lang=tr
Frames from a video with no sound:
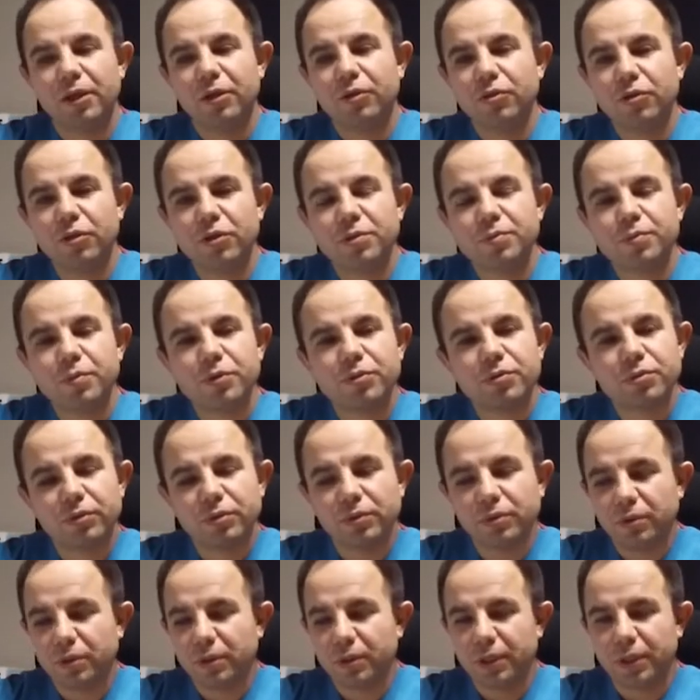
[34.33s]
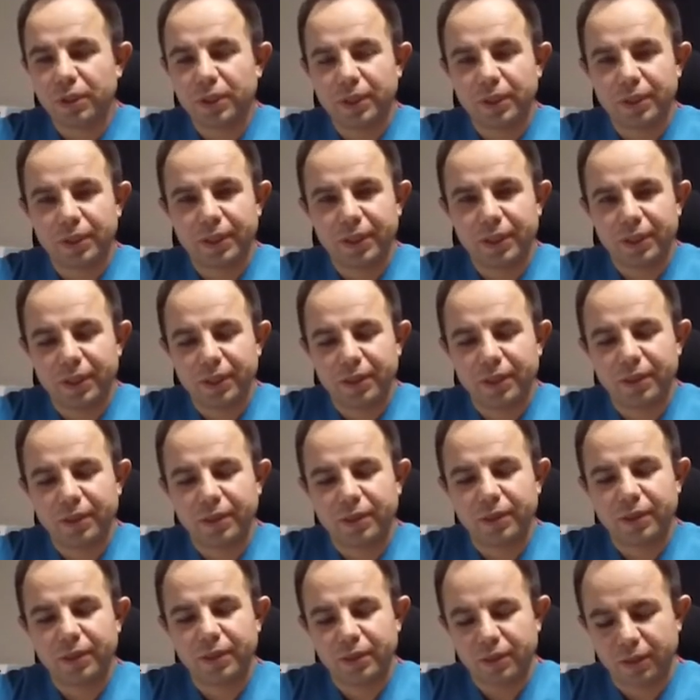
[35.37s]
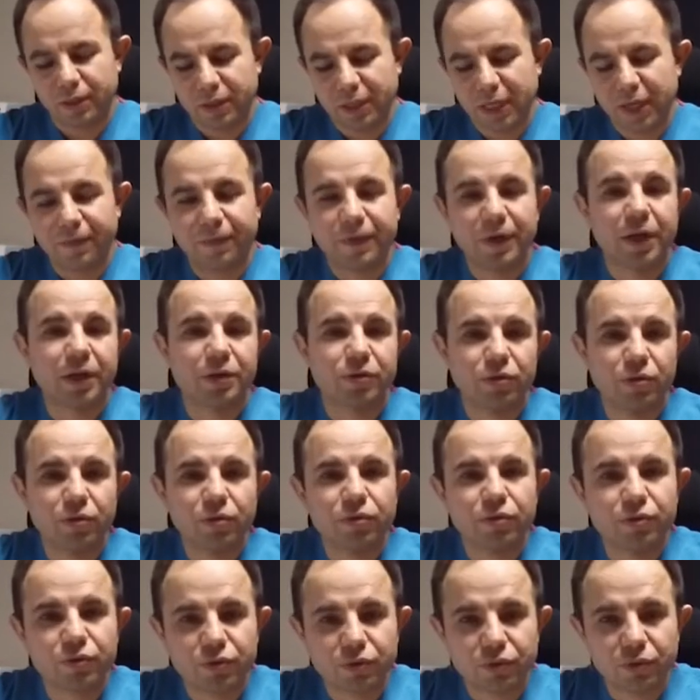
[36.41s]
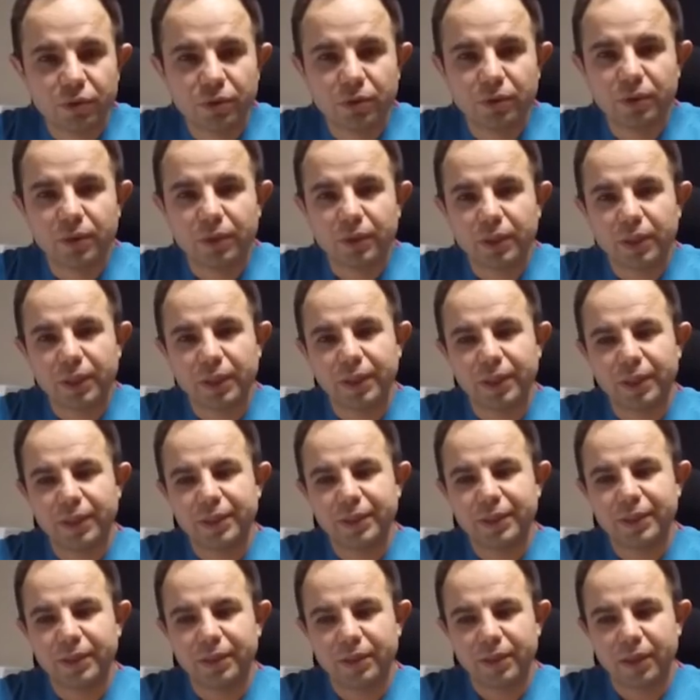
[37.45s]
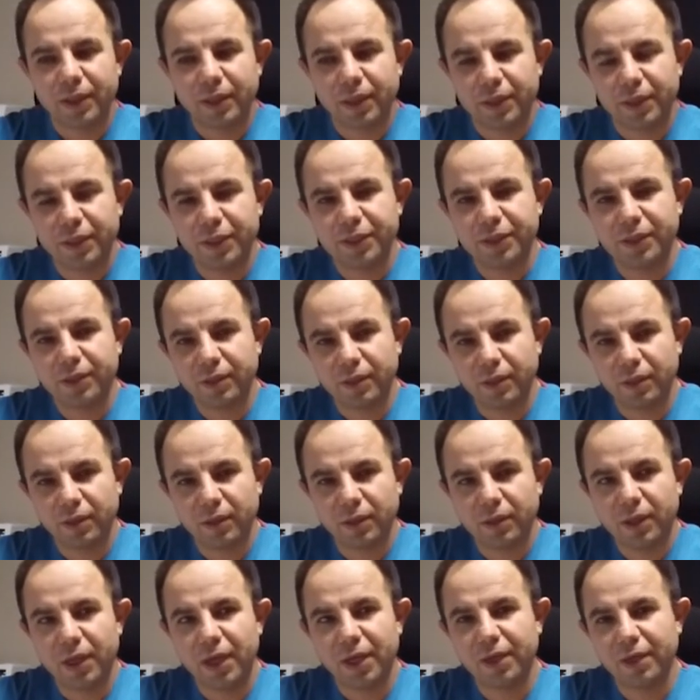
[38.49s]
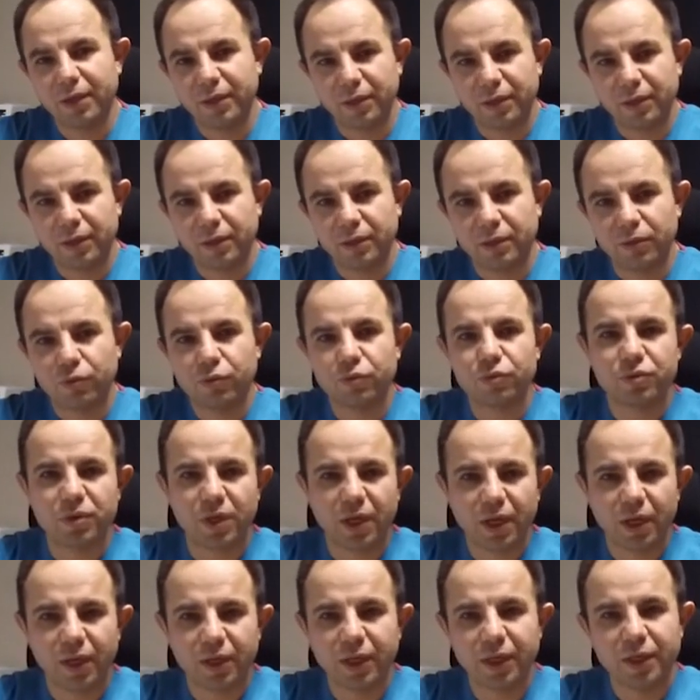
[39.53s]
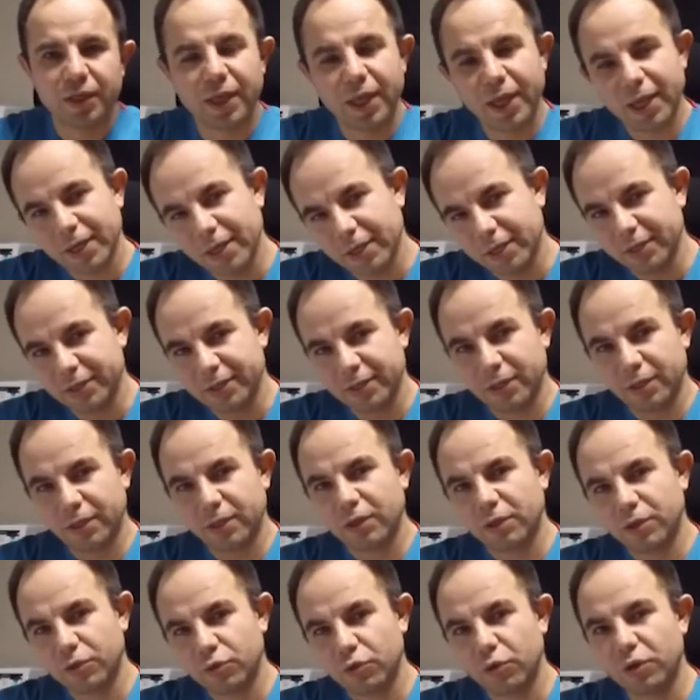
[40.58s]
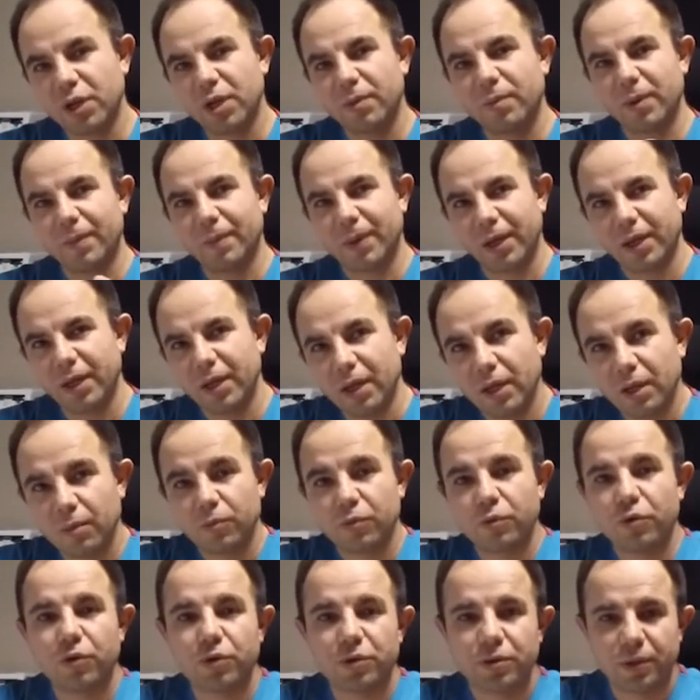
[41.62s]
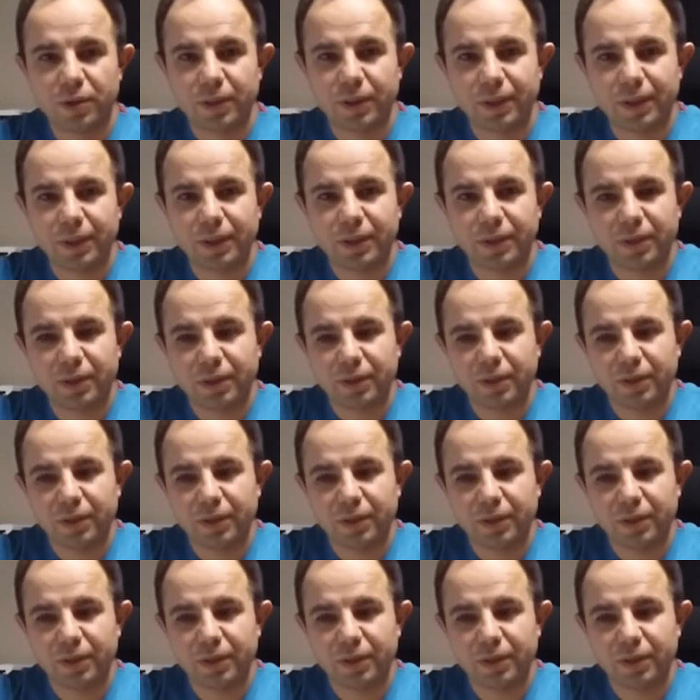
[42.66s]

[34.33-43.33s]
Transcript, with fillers: Göz bozukluğu e, refraksiyon kusuru e, kişinin yakını, uzağı ya da her ikisini görememe. Göz, e,